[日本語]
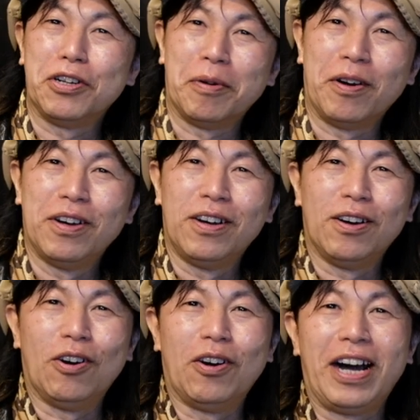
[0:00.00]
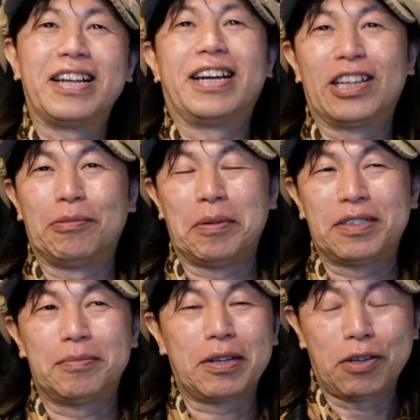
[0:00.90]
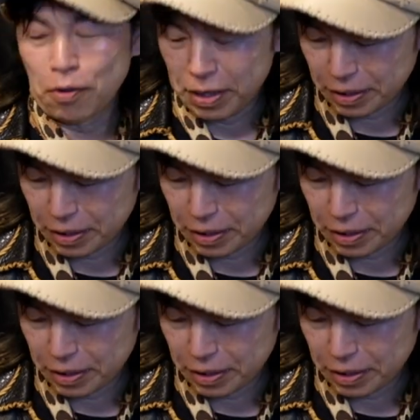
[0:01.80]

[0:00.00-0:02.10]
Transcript: のもありかなと思います。まあ、今日はで